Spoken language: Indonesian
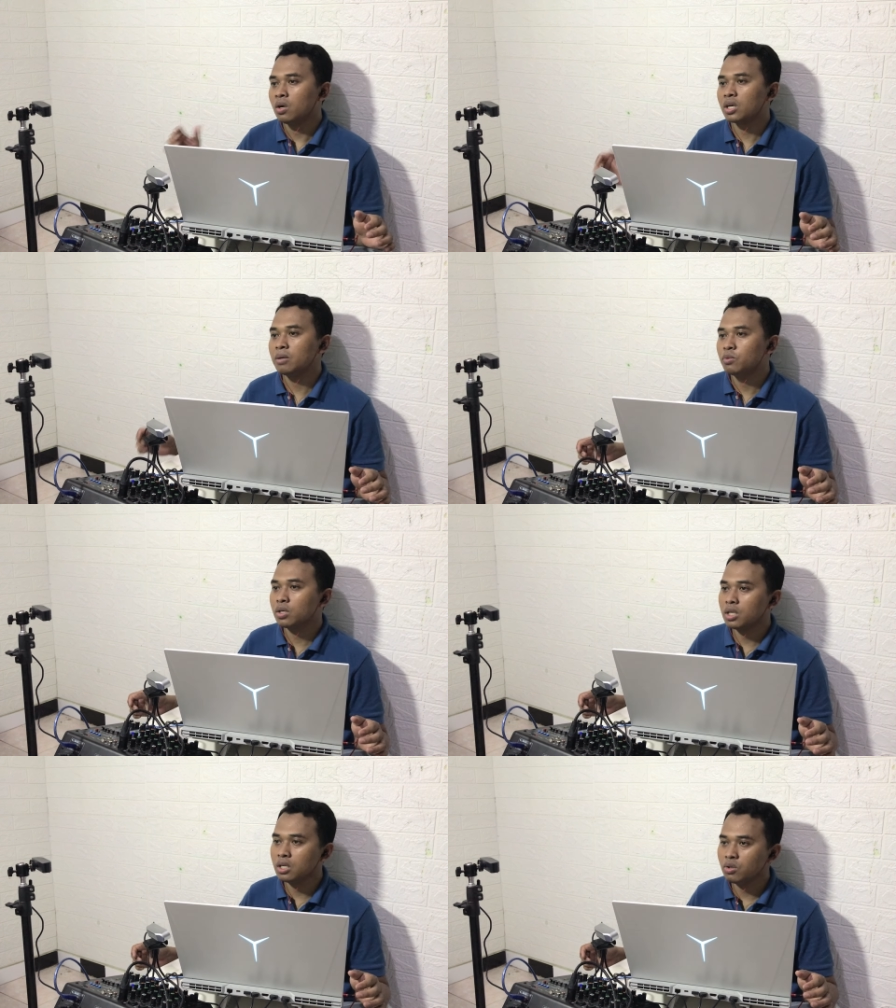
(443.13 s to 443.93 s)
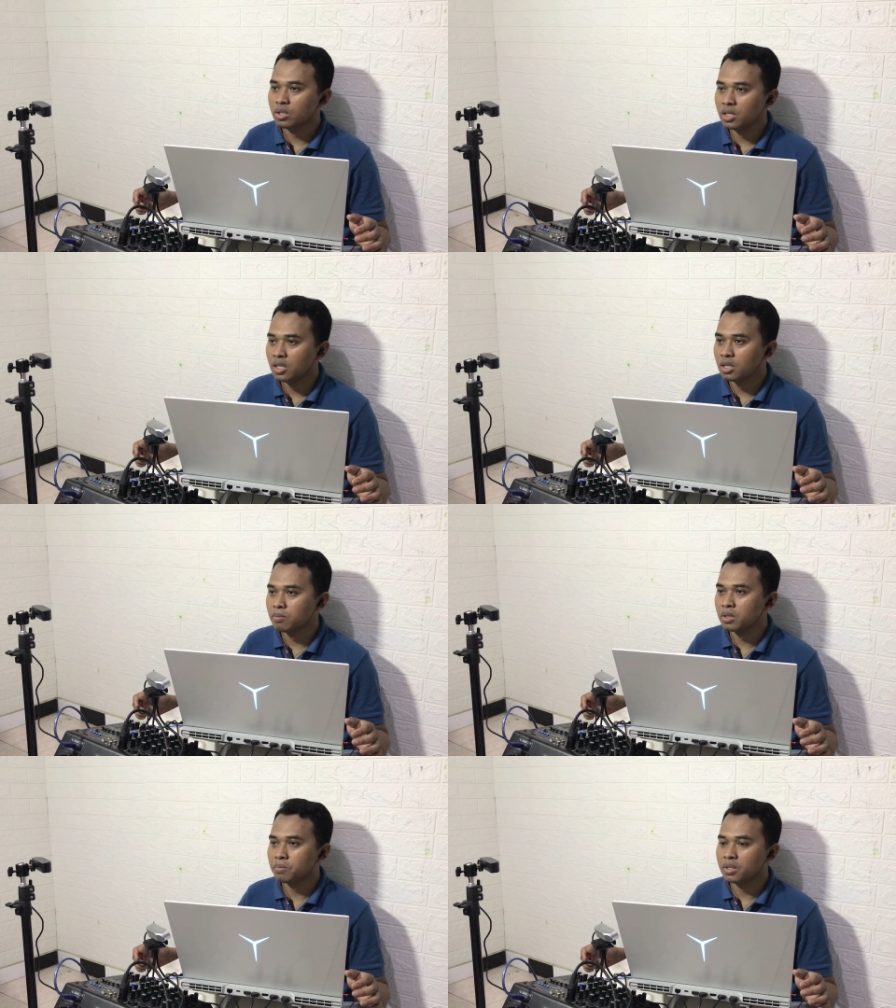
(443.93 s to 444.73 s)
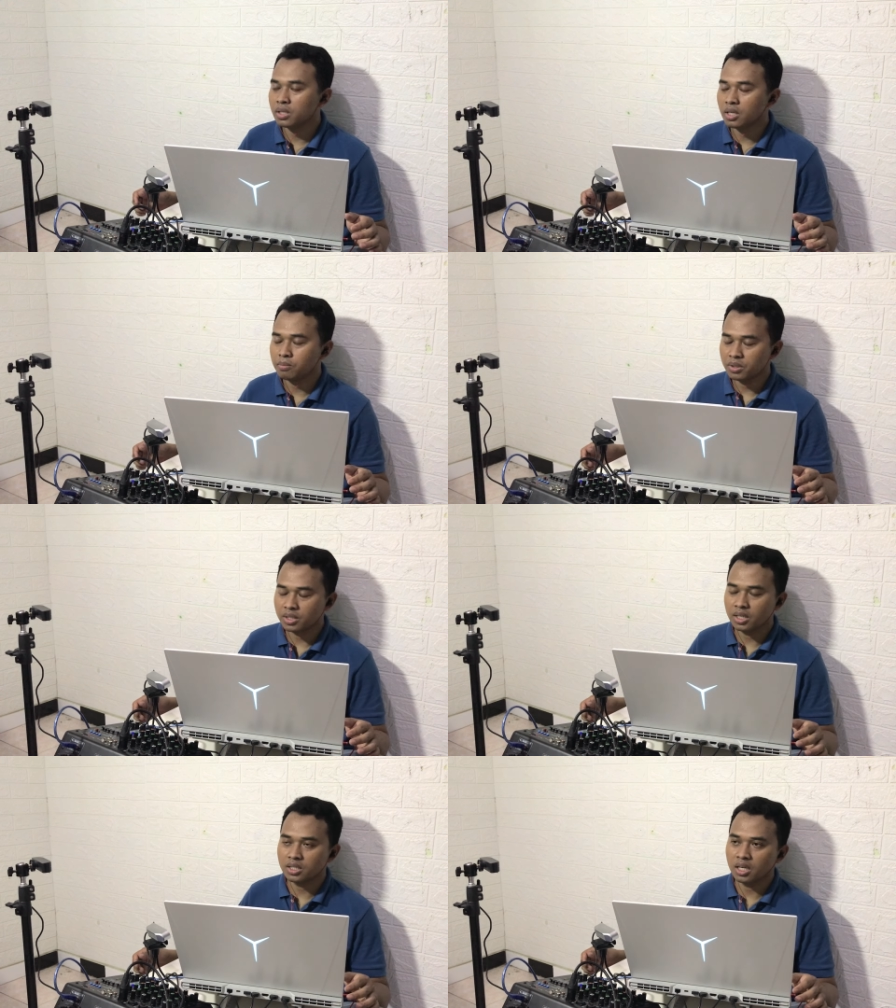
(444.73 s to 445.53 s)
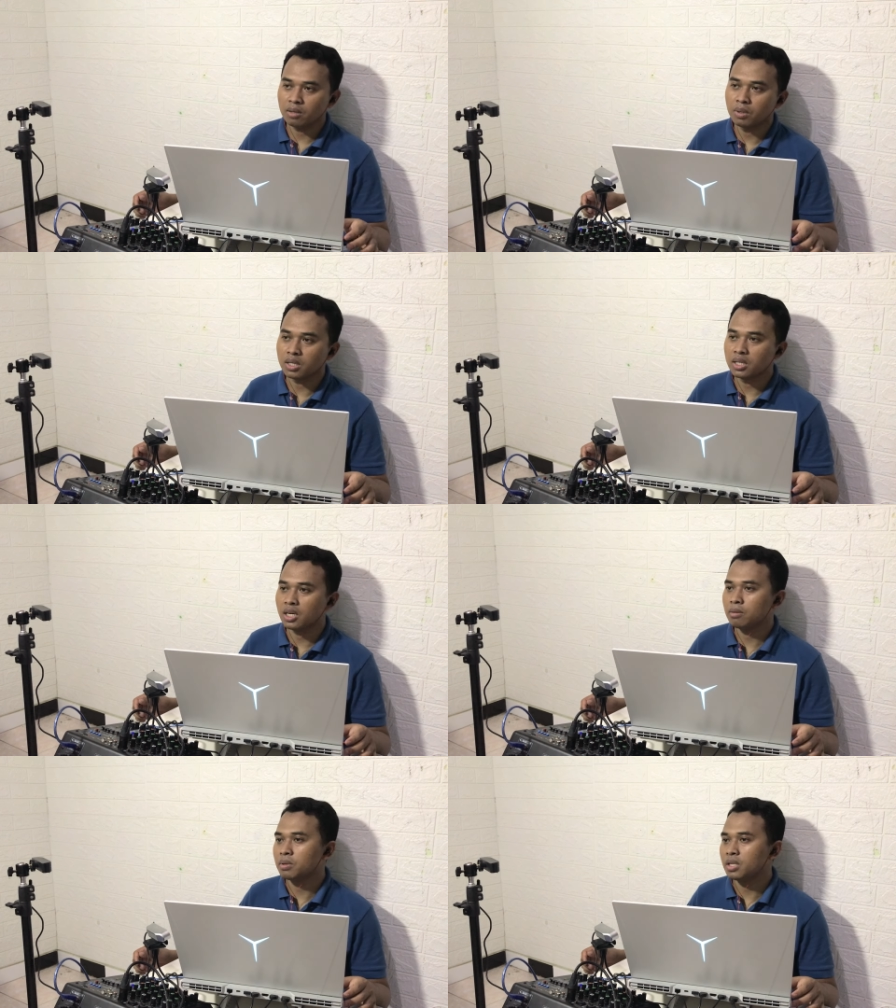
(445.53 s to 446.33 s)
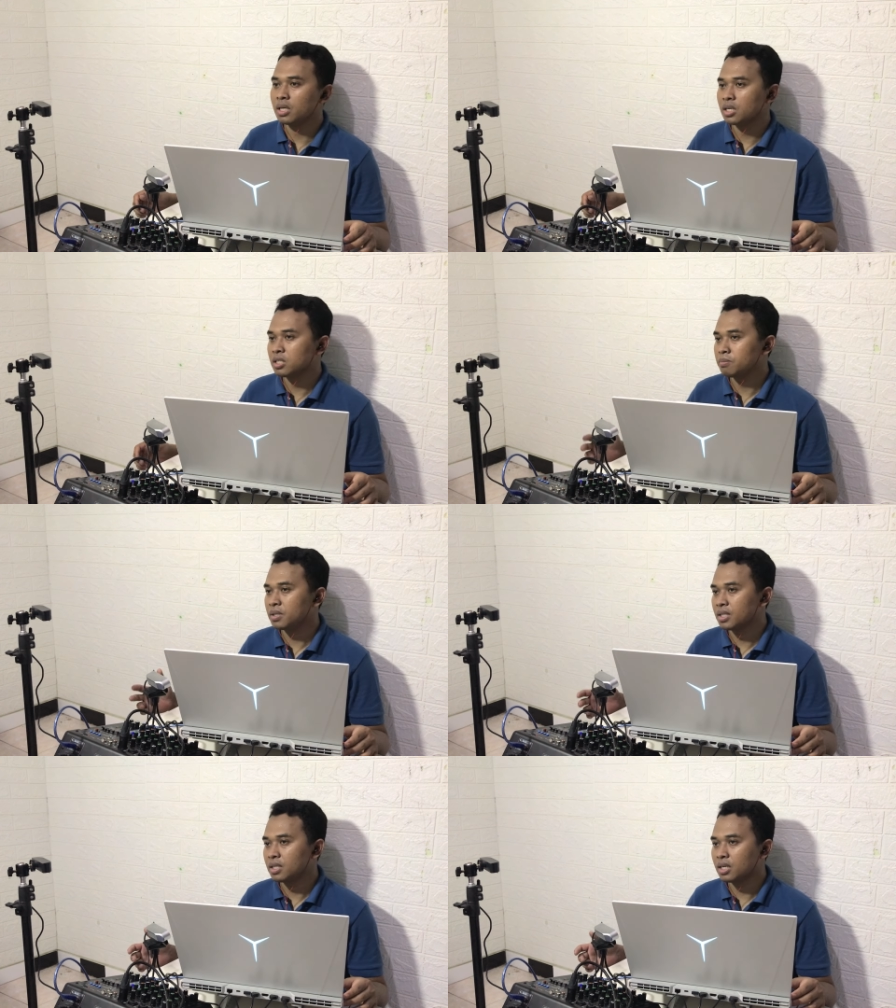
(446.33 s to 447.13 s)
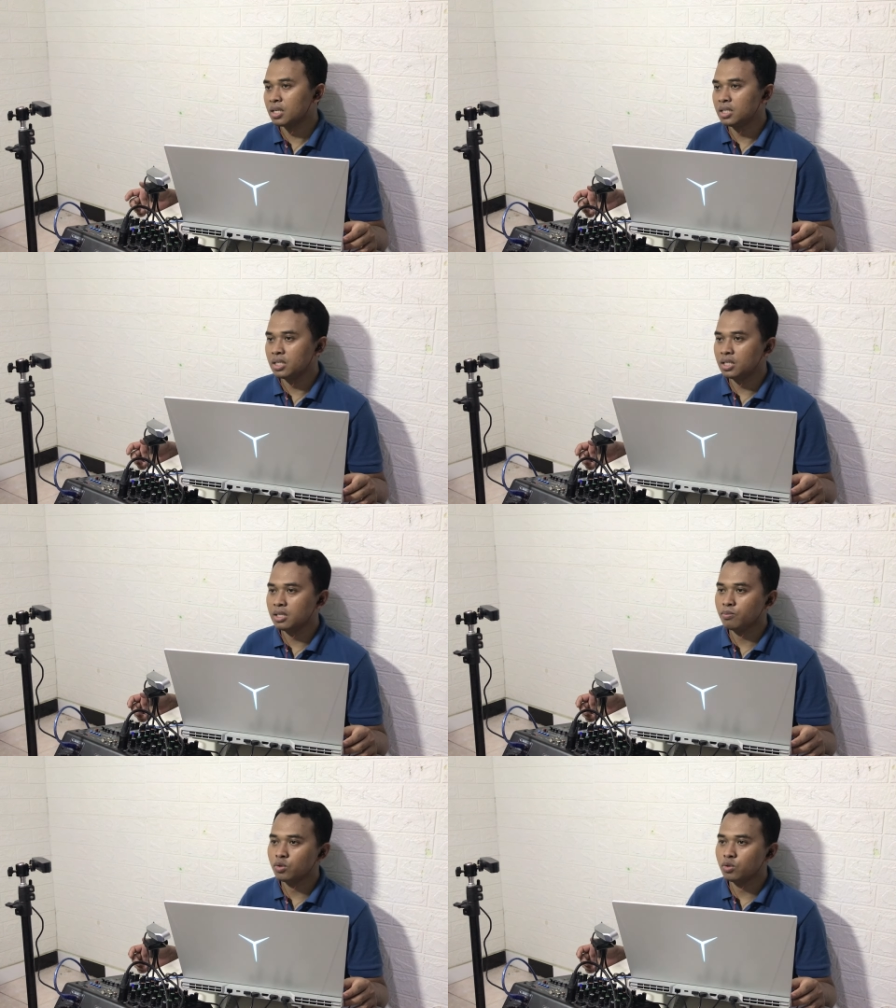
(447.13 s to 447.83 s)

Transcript: Oke, mungkin itu aja ya teman-teman yang bisa saya bagikan pada kesempatan kali ini.